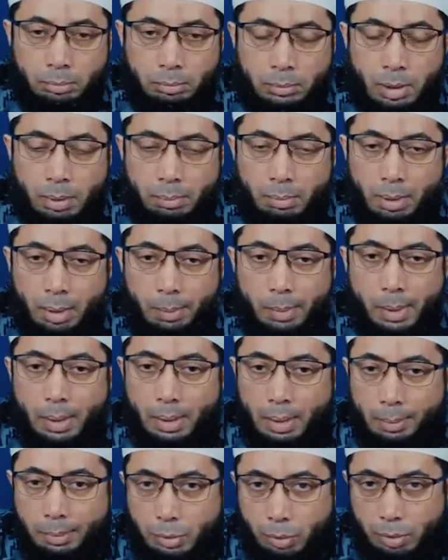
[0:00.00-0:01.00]
Dan bagaimana
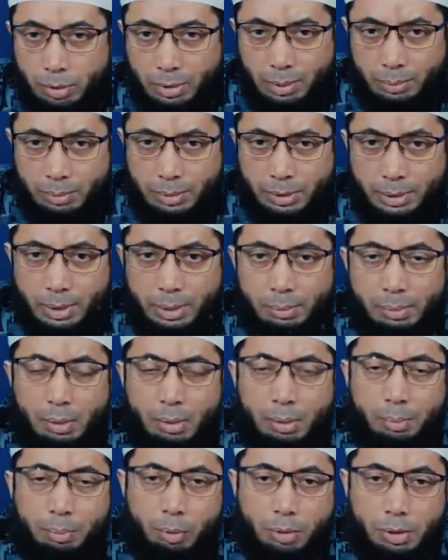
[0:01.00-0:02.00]
Nabi SAW sendiri
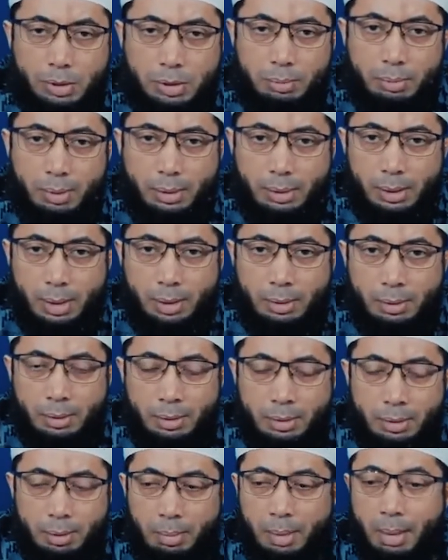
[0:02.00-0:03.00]
melalui proses kematian.
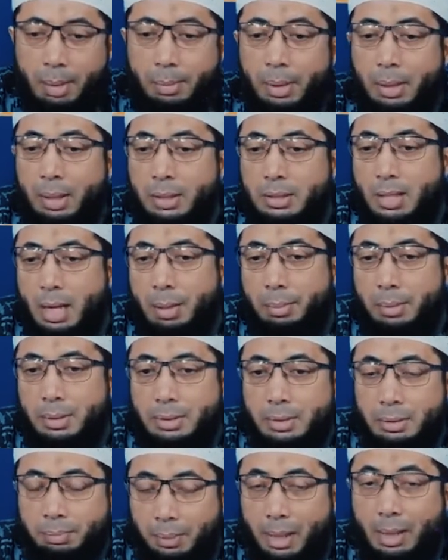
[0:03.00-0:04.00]
Bagaimana
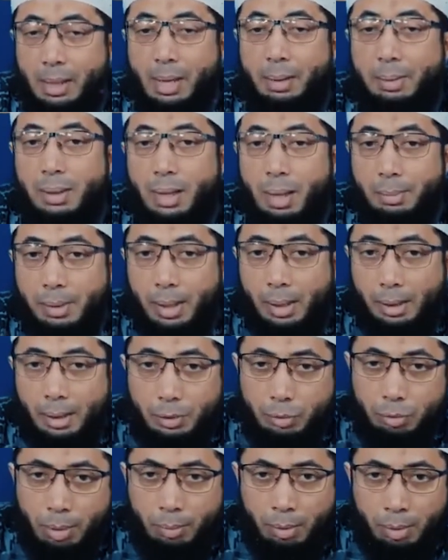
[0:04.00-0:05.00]
sahabat para nabi-nabi yang
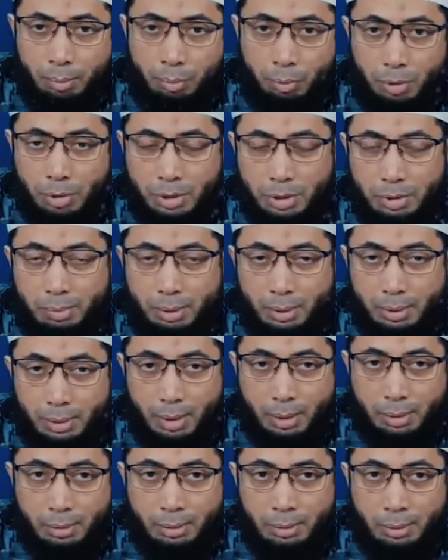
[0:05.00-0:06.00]
lain juga melalui proses
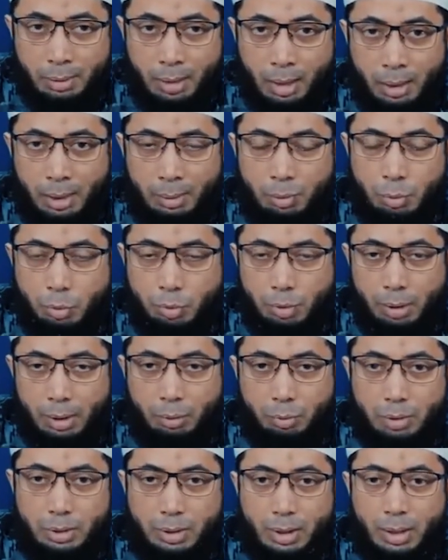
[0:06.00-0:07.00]
kematian. Alaihi
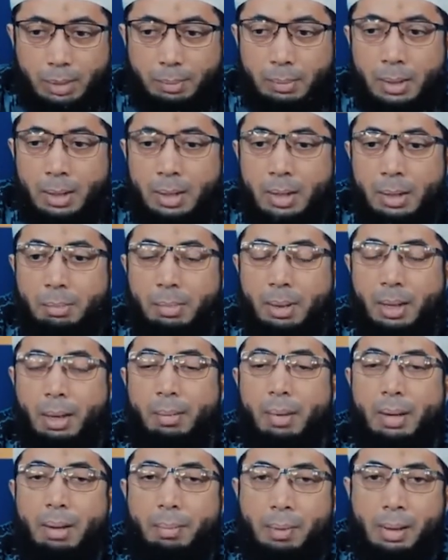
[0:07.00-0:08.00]
wassalam.
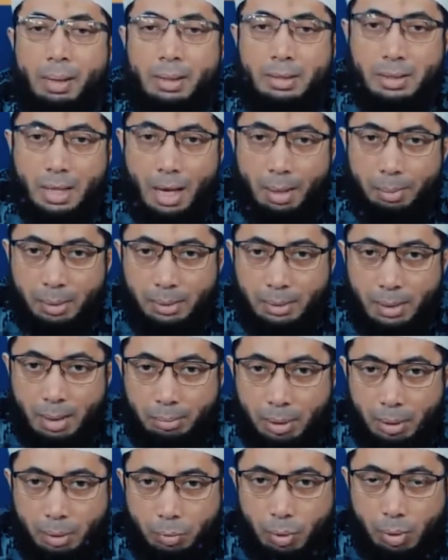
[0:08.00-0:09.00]
Bagaimana para sahabat
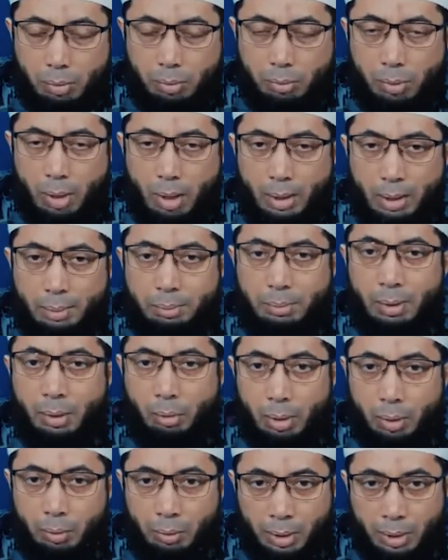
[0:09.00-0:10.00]
Nabi Ridwanullah alim dan
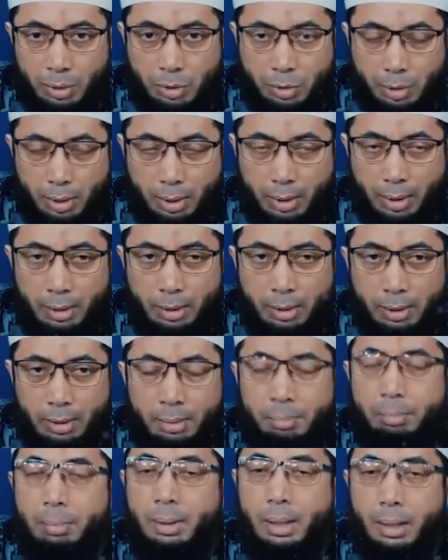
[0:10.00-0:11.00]
orang-orang soleh
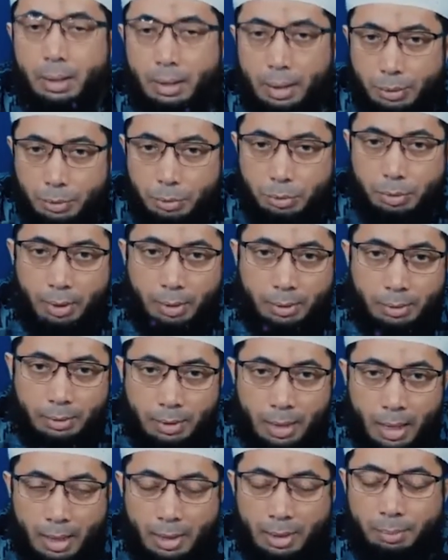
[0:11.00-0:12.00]
meninggal juga.
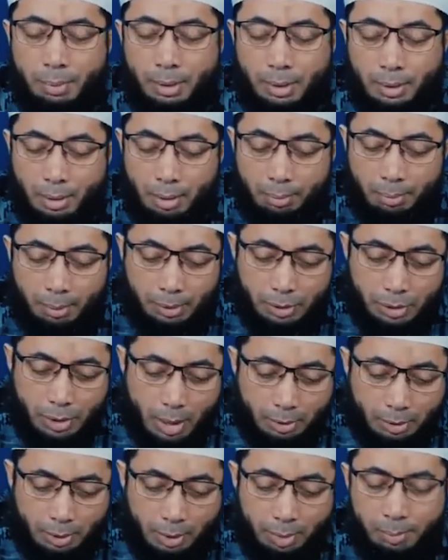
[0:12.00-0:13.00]
Ada yang meninggal mati
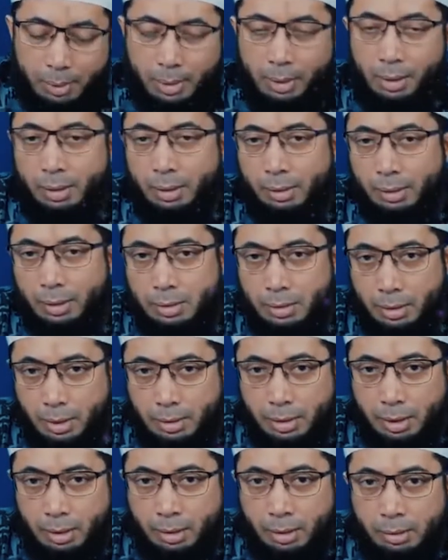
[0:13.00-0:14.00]
syahid, ada yang meninggal di atas
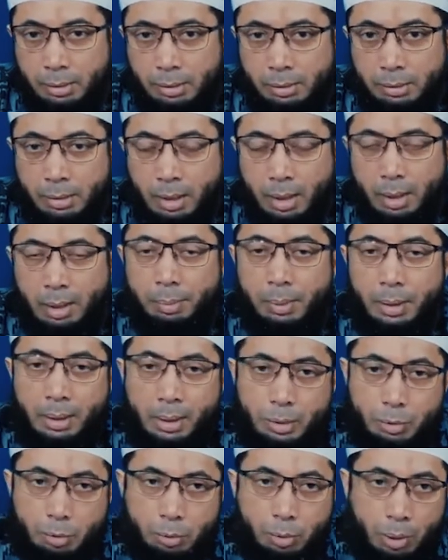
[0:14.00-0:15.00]
ranjang. Ada yang
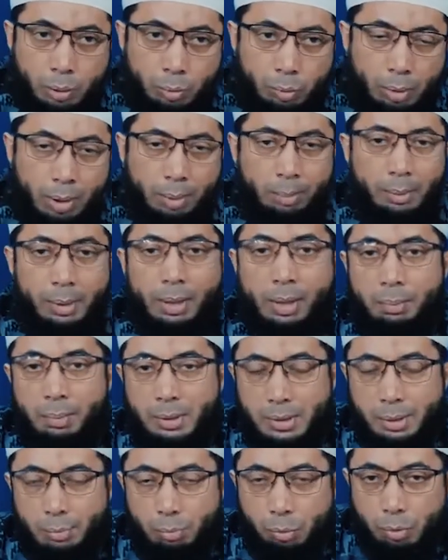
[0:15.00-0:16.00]
meninggal sudah tua, ada yang meninggal
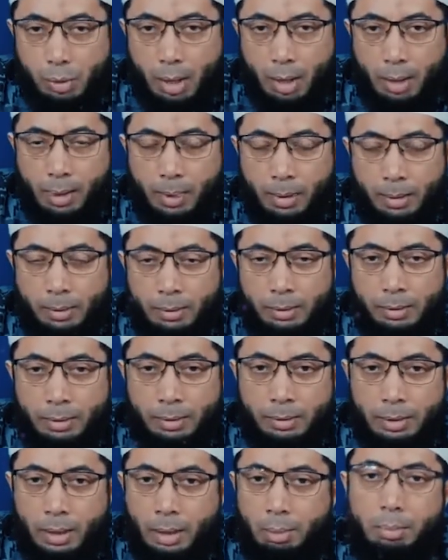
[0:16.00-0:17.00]
masih muda.
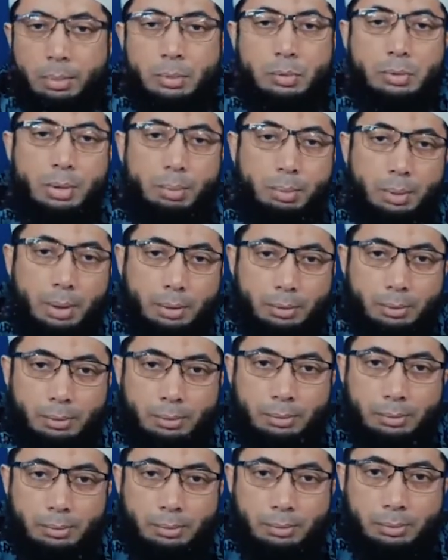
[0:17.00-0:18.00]
Jadi memang sudah begitu.
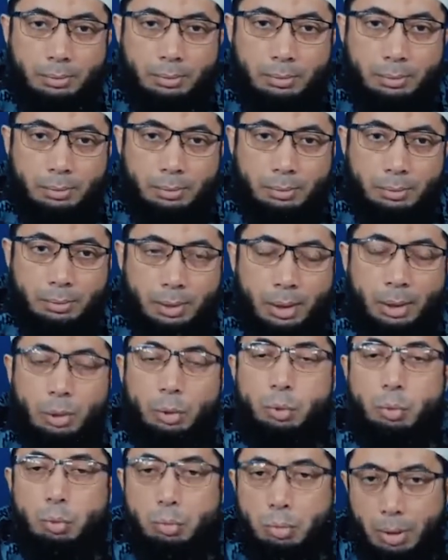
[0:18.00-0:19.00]
Itu
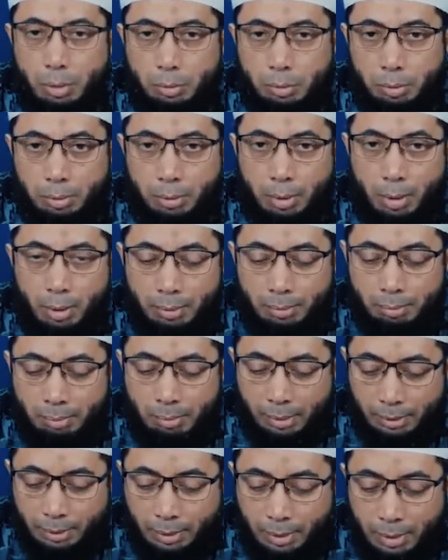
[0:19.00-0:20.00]
sunnatullah.
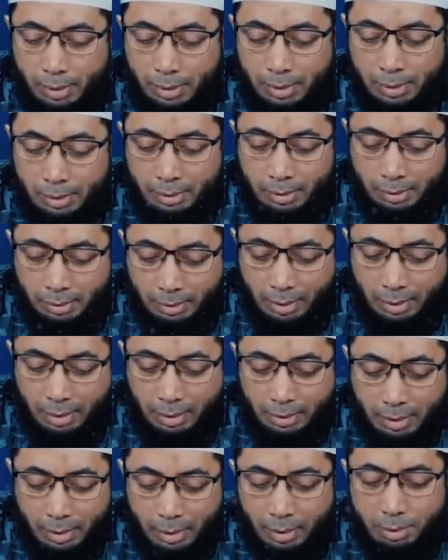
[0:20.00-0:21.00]
Berarti
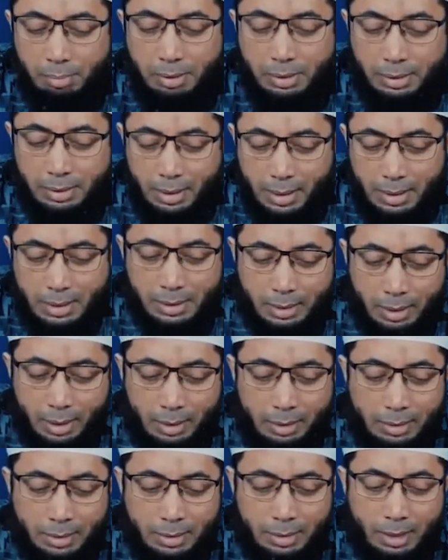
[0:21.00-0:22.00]
Dalil-dalil
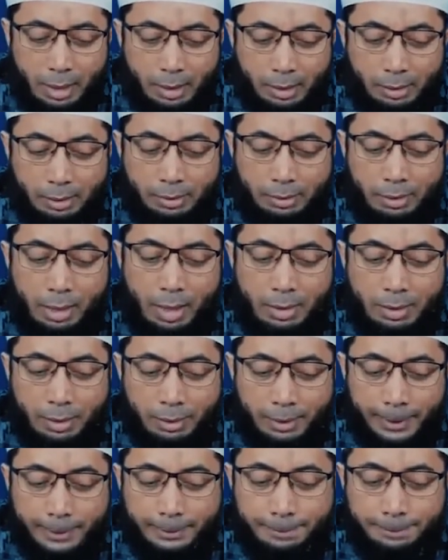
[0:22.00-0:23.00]
menjelaskan sekali tentang
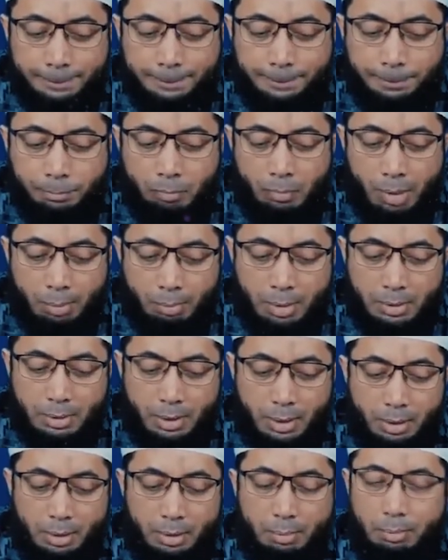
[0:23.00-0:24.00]
adanya masalah